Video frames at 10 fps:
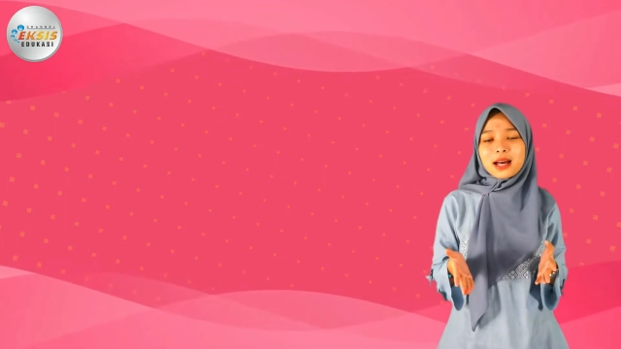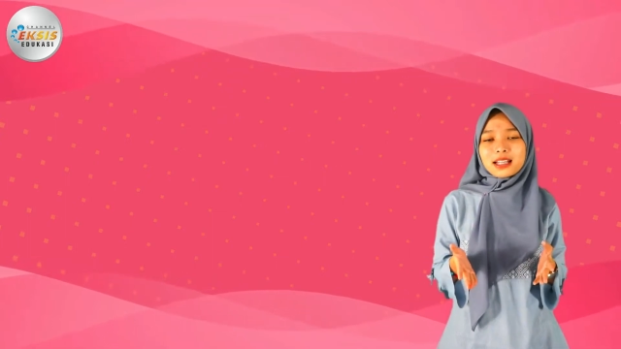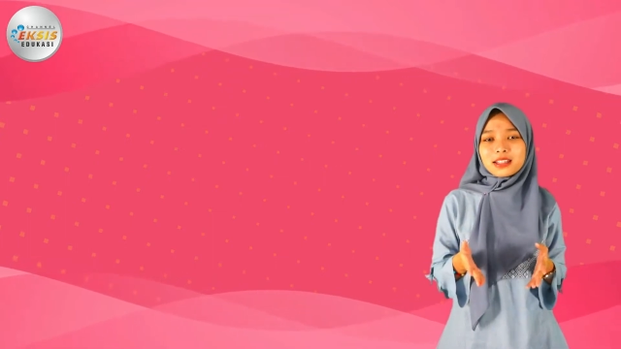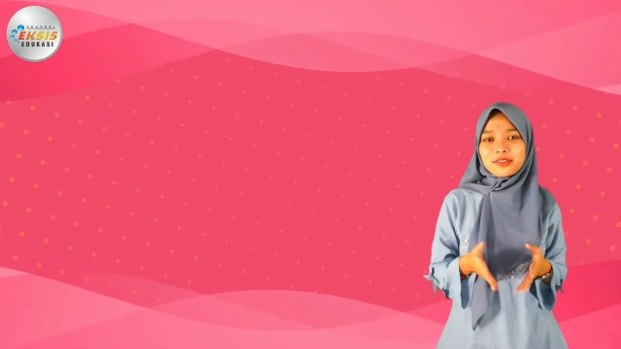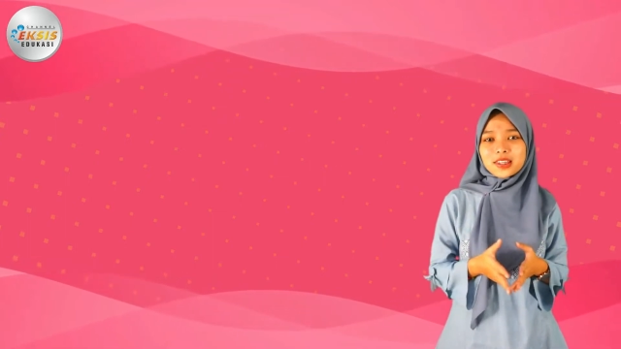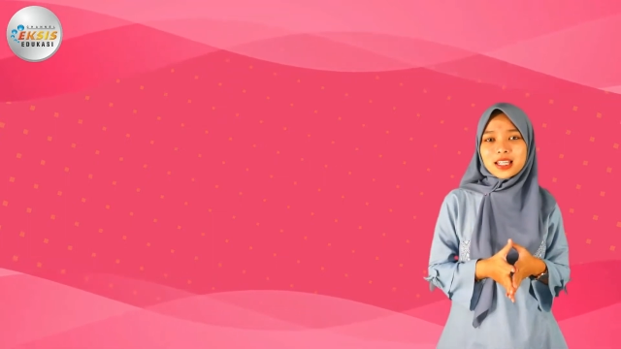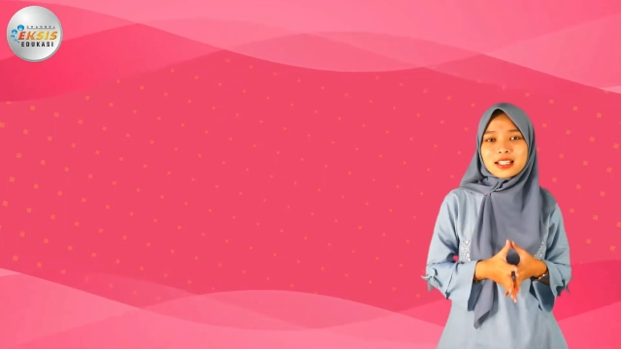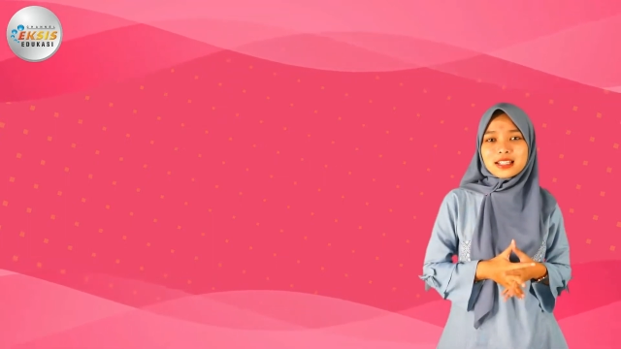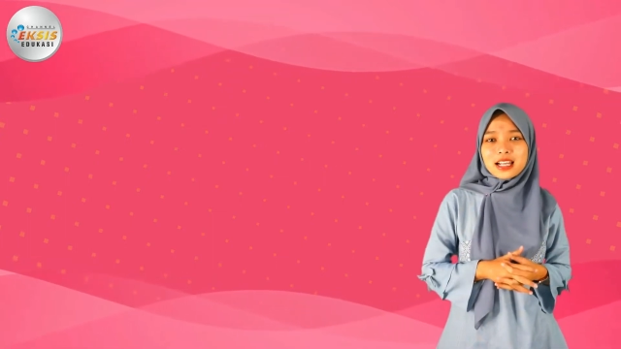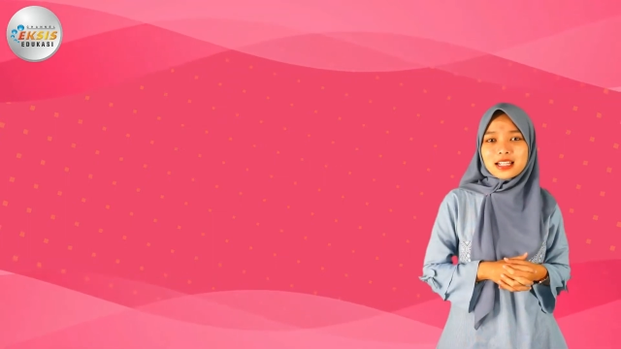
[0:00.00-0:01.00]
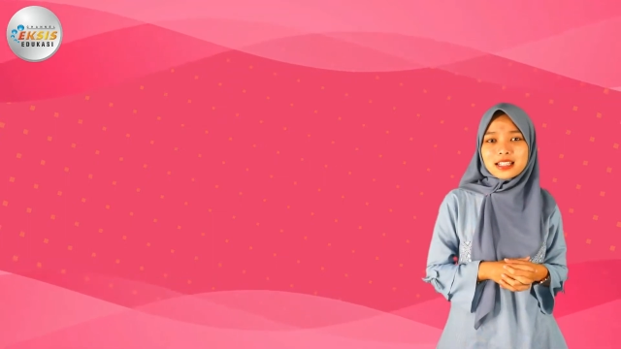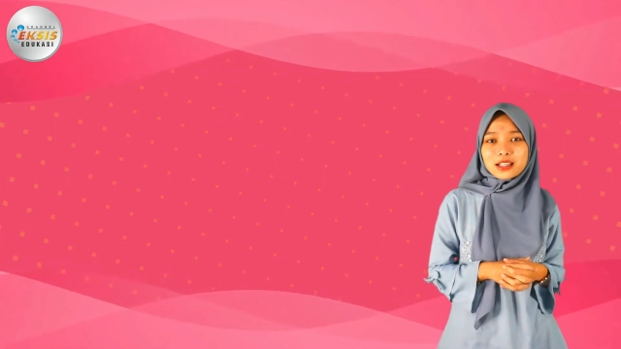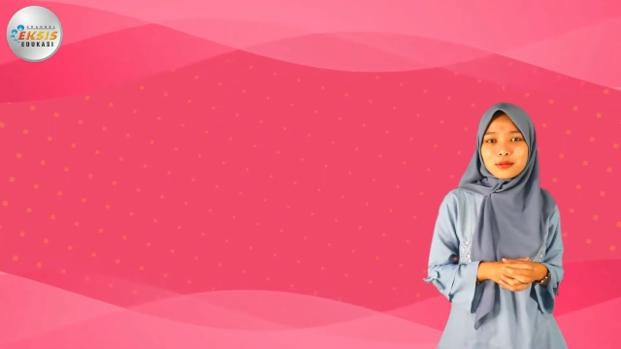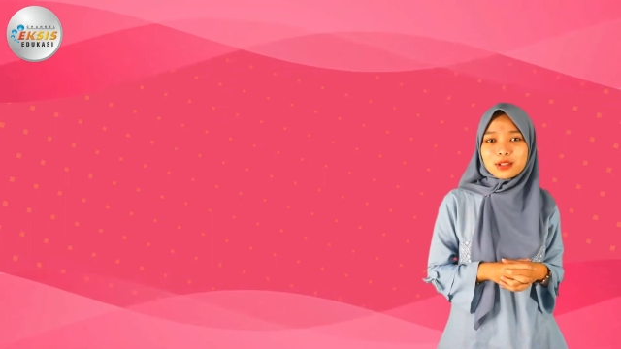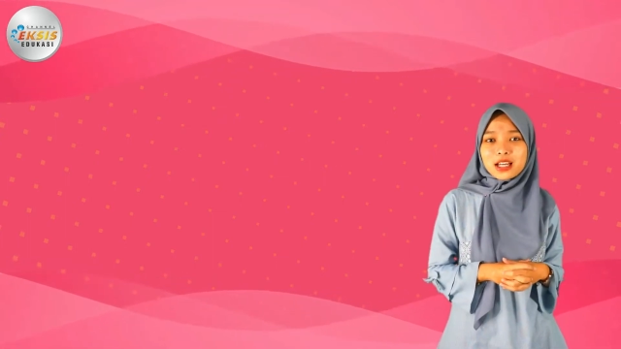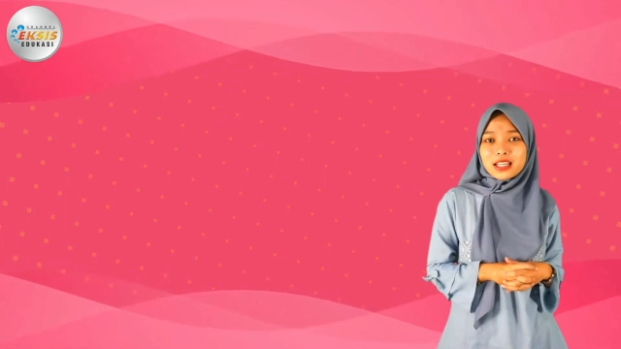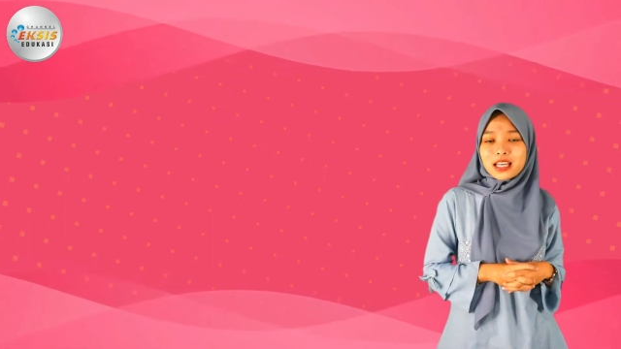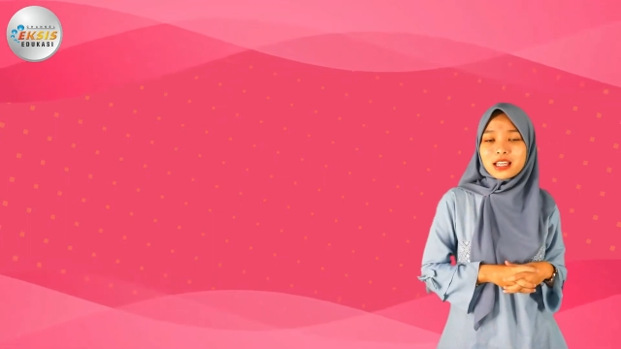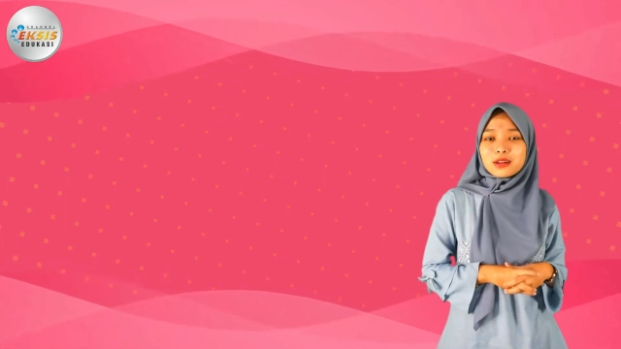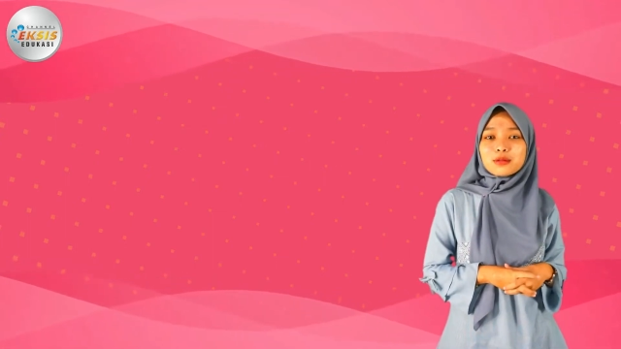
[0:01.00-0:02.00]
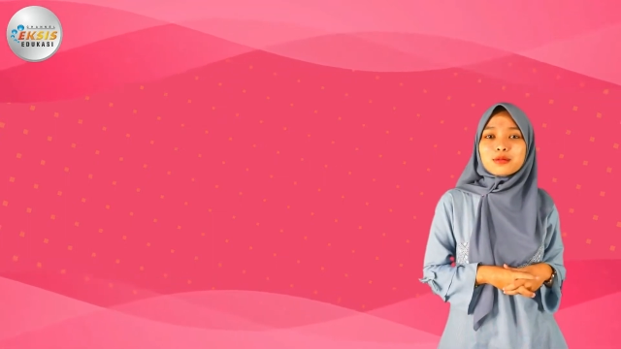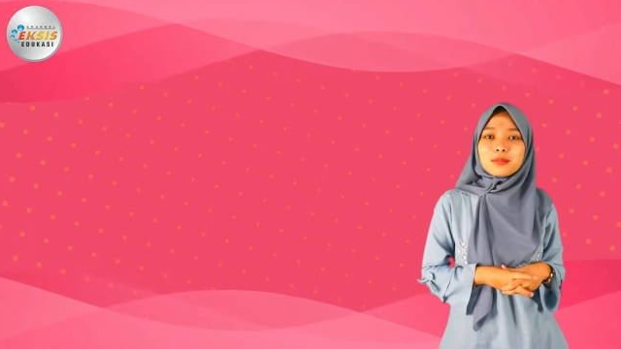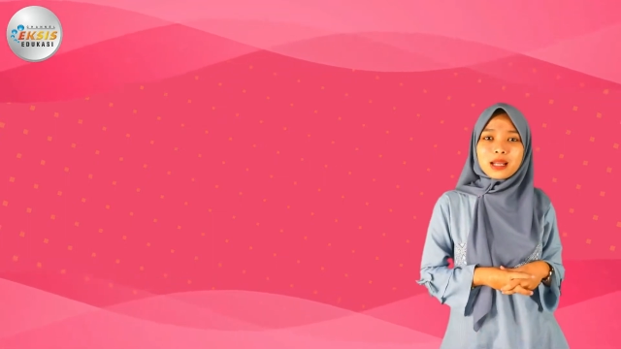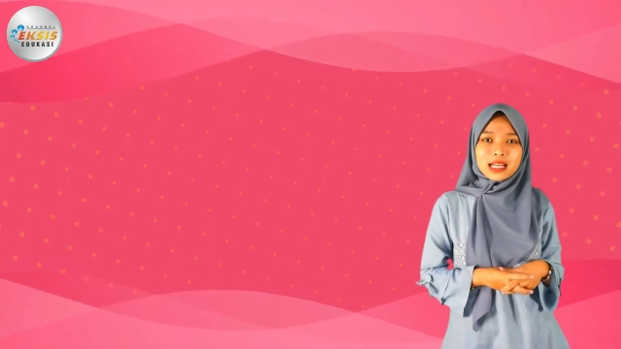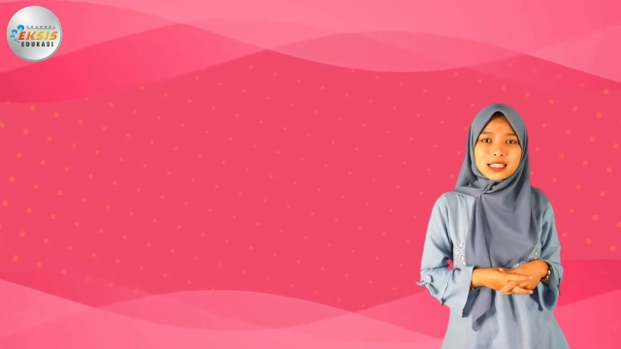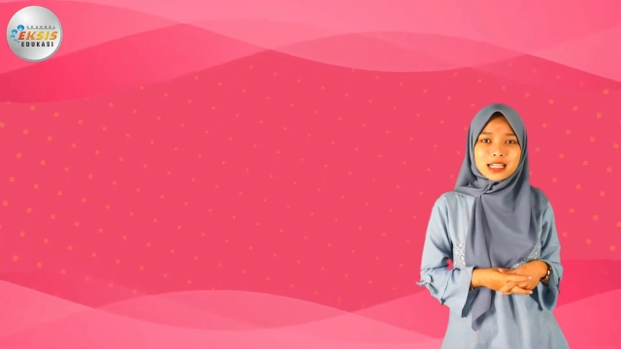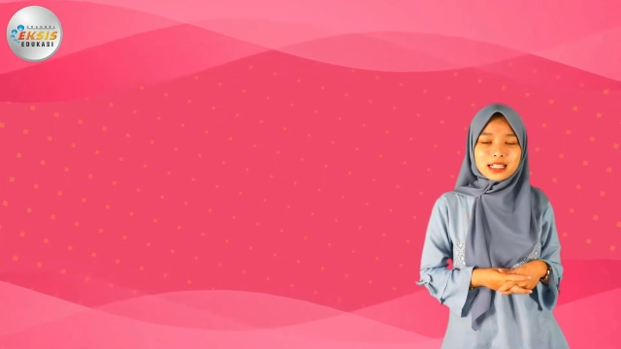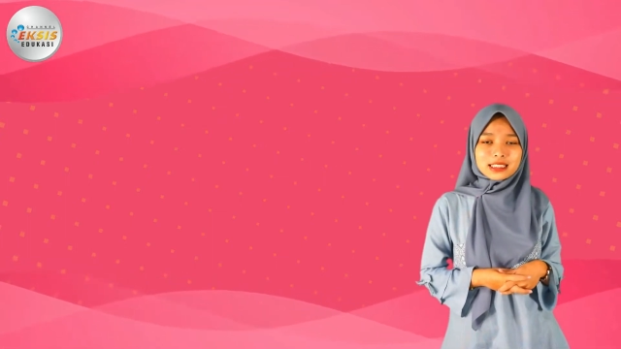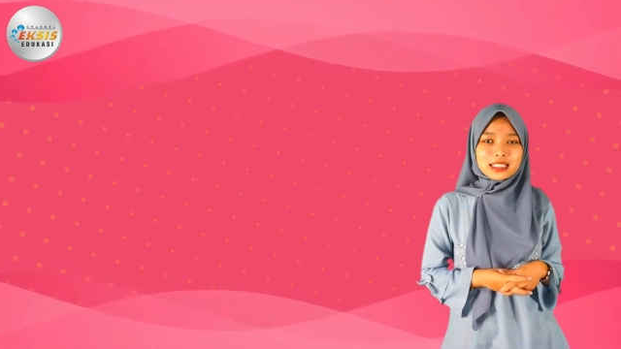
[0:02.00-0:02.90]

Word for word: aktivitas salah satunya yaitu belajar.